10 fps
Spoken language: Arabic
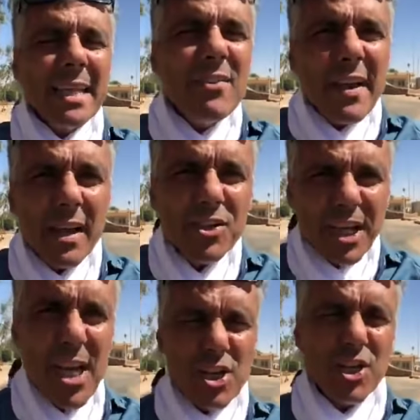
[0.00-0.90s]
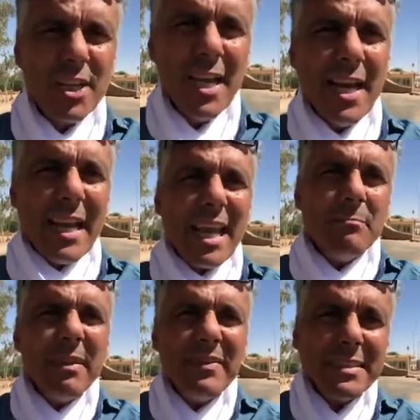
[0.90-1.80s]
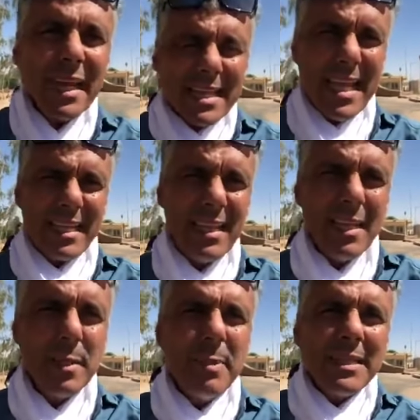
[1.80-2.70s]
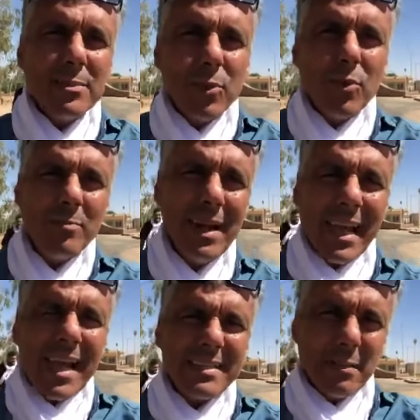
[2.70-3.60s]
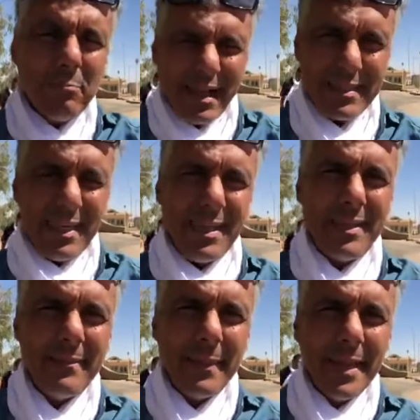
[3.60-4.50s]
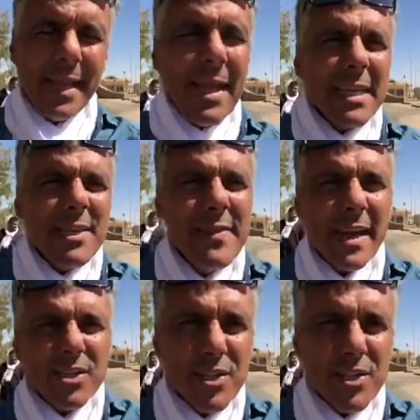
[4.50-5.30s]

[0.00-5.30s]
كيفاه الجيش راه يحمي في الطليان بناطولهم لهم الغاز باطل كيفاه